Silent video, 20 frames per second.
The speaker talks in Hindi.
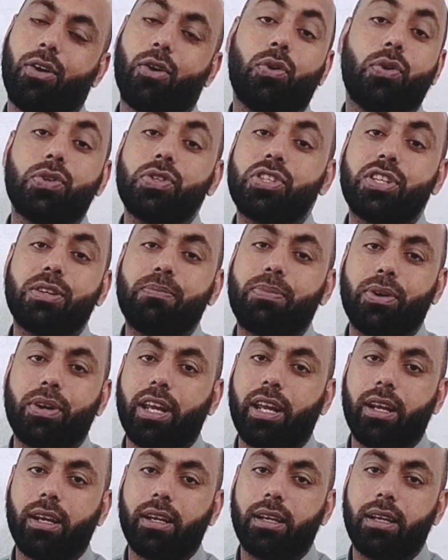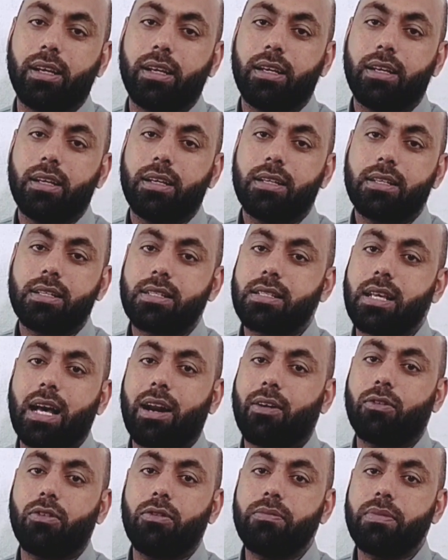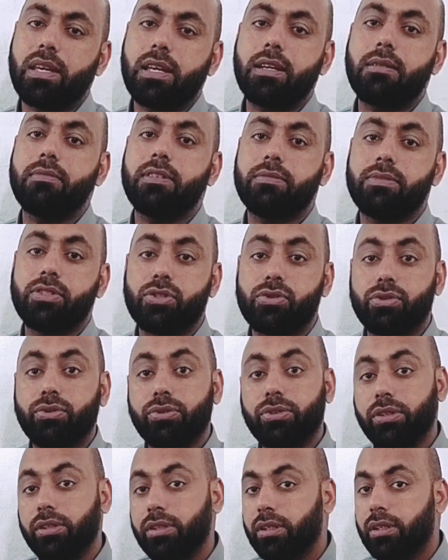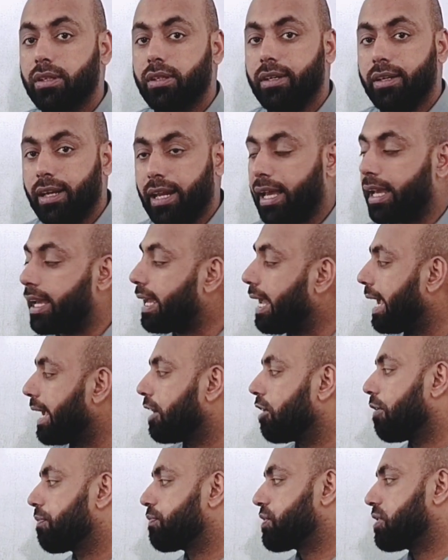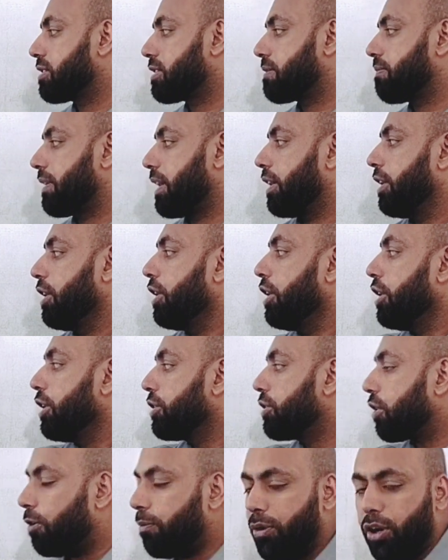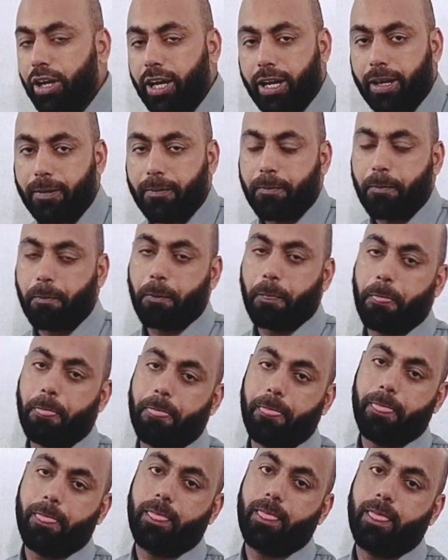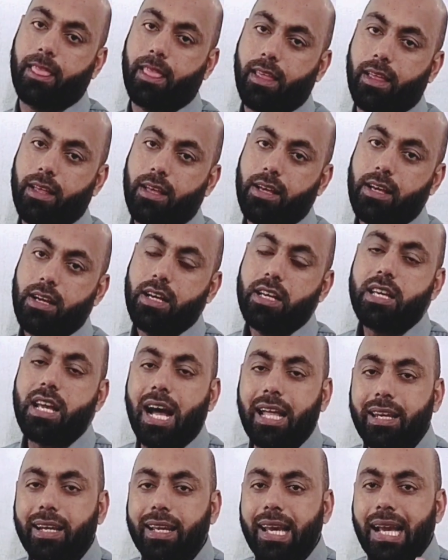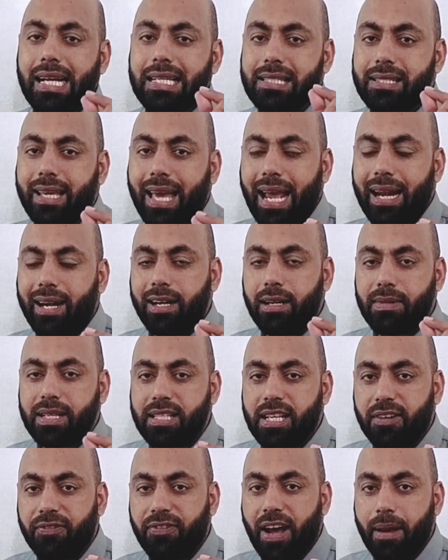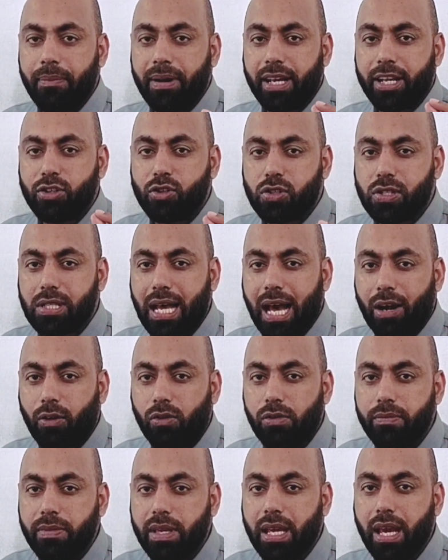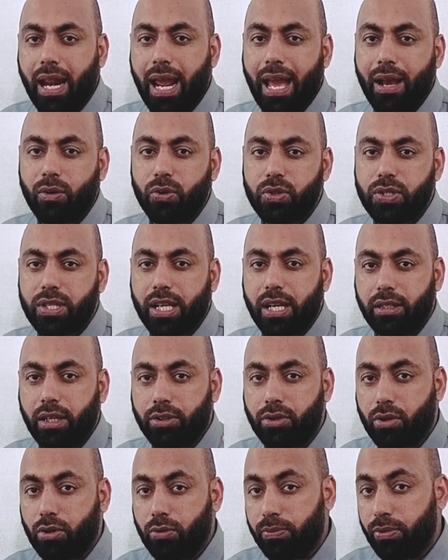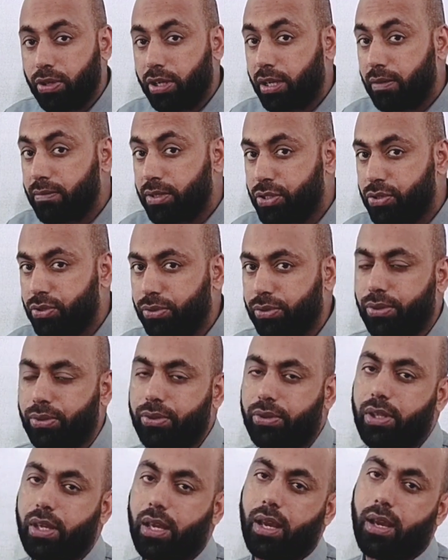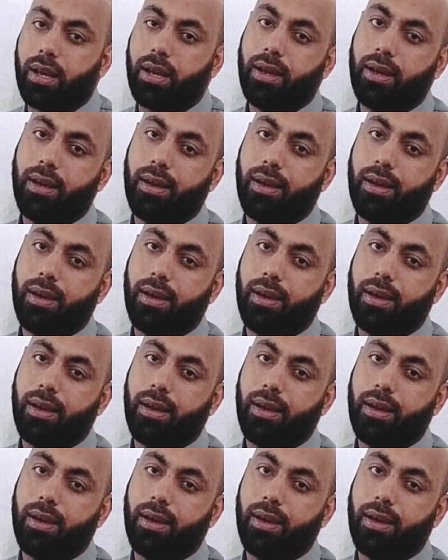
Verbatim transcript: कौन सी प्रोटीन सार्कोमियर में मौजूद नहीं है इन ऑप्शंस में ट्रोकोनिन याद रखिएगा स्केलेटल मसल फाइबर की जो सार्कोमियर है उसके अंदर ट्रोकोनिन मौजूद होती है